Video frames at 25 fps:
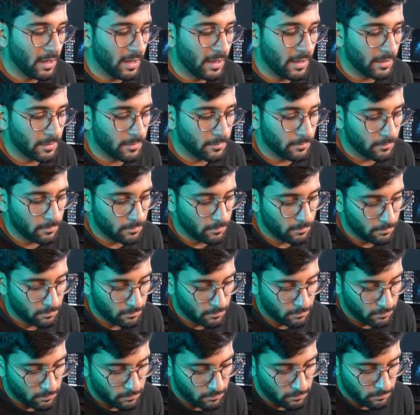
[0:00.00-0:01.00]
بعد
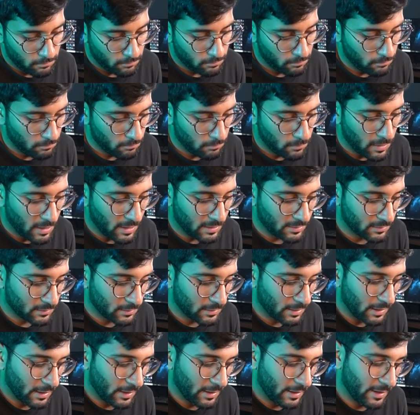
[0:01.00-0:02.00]

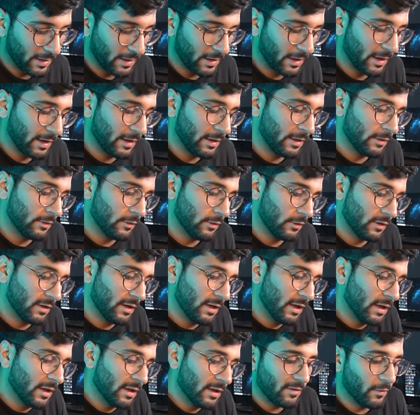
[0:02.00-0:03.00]
بهالطريقه
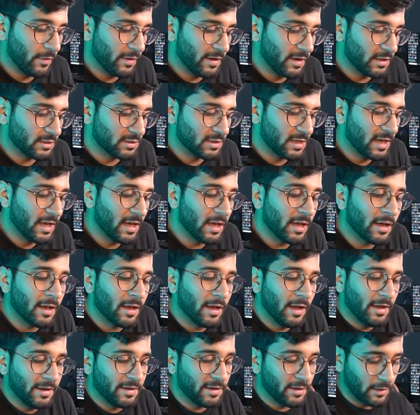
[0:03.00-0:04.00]
اوكي تسوي لنا جهه
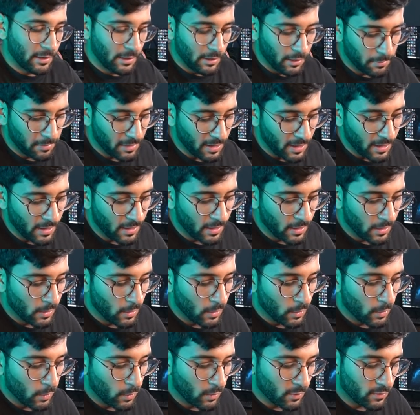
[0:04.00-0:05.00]
الحين نقلبها
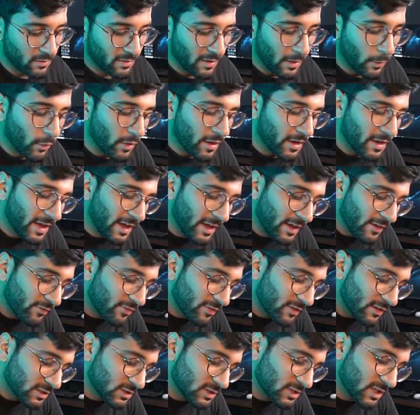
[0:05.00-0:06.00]
ونسوي
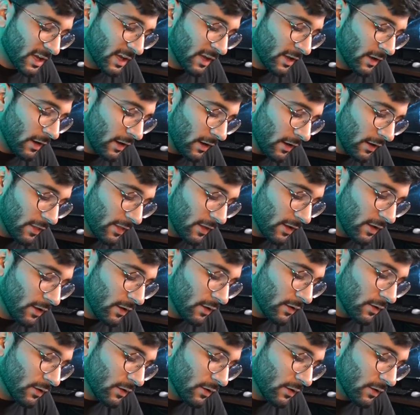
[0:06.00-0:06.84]
نفس الشيء هذه